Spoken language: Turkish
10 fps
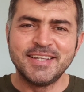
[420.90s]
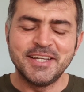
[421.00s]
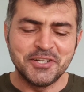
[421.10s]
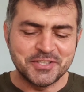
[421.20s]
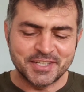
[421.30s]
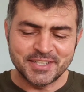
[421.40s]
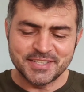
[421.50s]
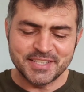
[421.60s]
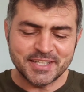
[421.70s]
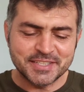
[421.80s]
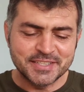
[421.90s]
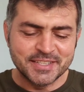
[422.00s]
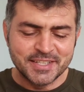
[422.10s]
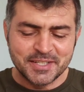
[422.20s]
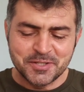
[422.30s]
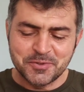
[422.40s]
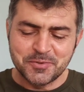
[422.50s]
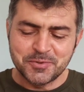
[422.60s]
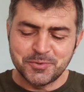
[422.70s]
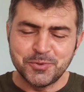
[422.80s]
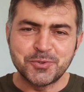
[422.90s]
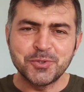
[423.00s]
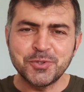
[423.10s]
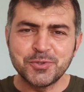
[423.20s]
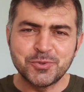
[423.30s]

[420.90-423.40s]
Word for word: Evet arkadaşlar. Küçük